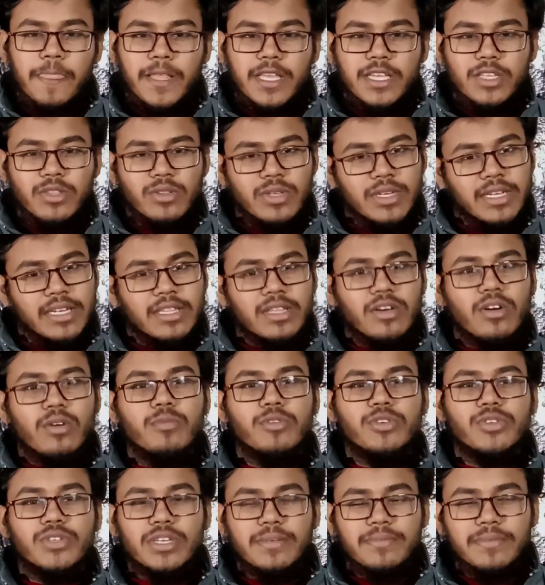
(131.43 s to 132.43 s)
কিন্তু এটাতে
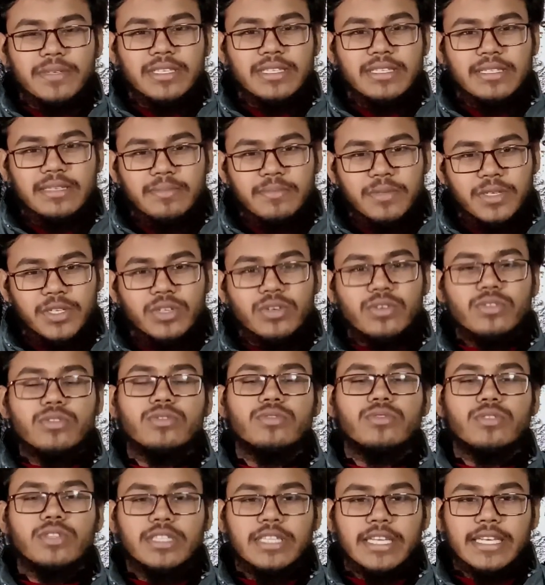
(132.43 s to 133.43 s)
অবশ্যই আপনি ভিডিও যদি